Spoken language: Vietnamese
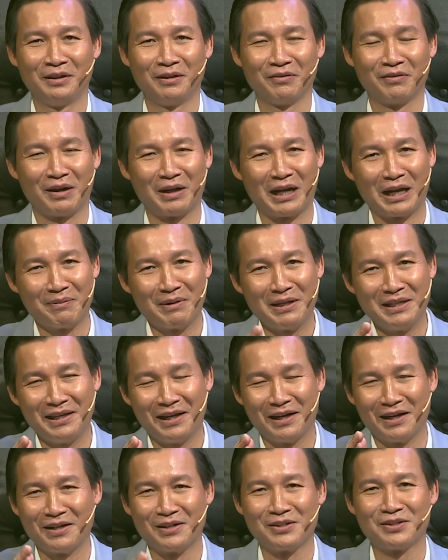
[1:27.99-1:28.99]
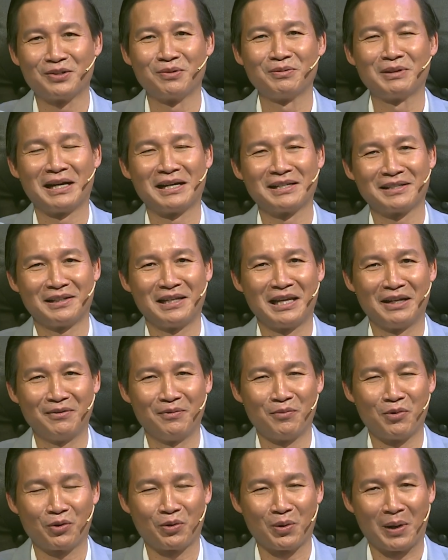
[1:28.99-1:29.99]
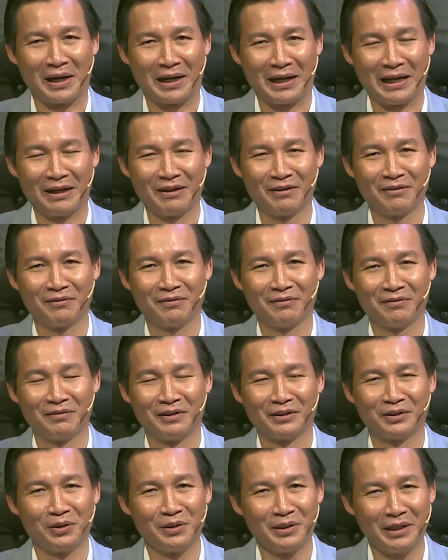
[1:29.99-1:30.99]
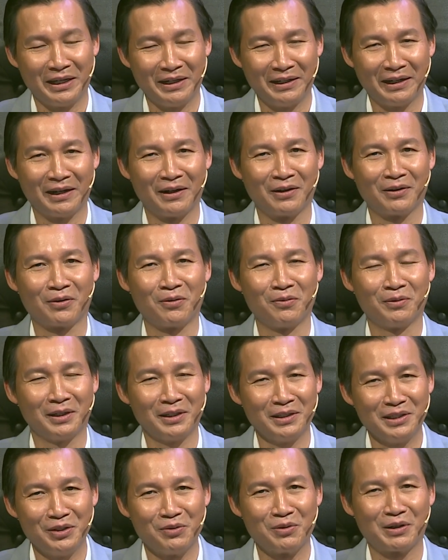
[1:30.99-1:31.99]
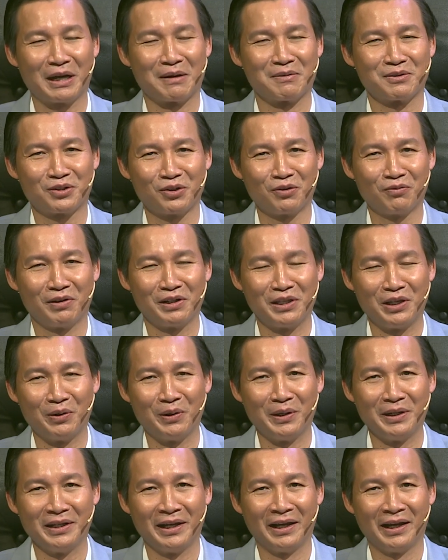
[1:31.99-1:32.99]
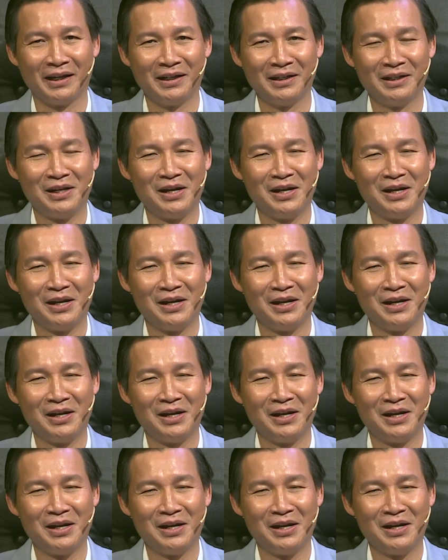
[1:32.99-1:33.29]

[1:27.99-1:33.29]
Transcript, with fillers: Và ngay bây giờ, chúng ta sẽ đến với một khoảnh khắc và tôi nghĩ rằng cũng rất nhiều cảm xúc và nhiều ý nghĩa.